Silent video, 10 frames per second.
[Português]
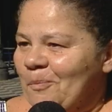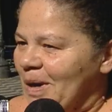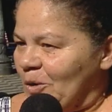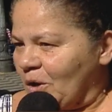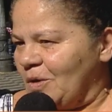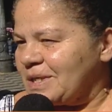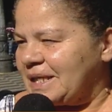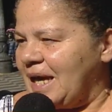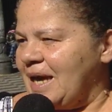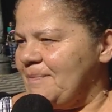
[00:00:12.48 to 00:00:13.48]
Pelo que eu
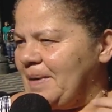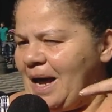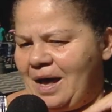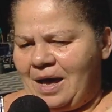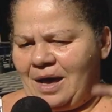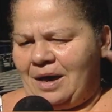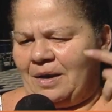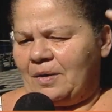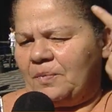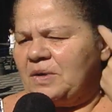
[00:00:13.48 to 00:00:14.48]
sei, é
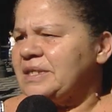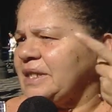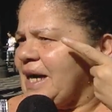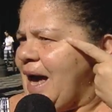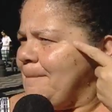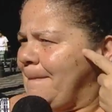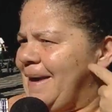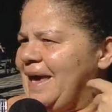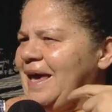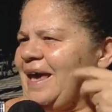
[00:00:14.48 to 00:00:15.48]
para esticar a
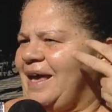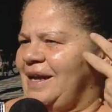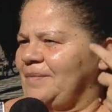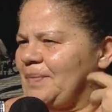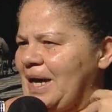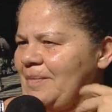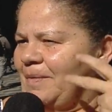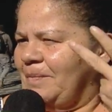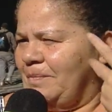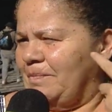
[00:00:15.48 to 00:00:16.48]
pele, para
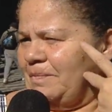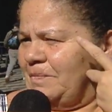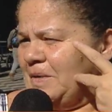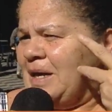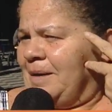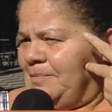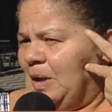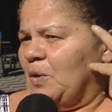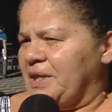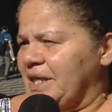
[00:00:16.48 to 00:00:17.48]

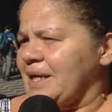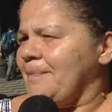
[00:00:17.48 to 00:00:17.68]
melhoria da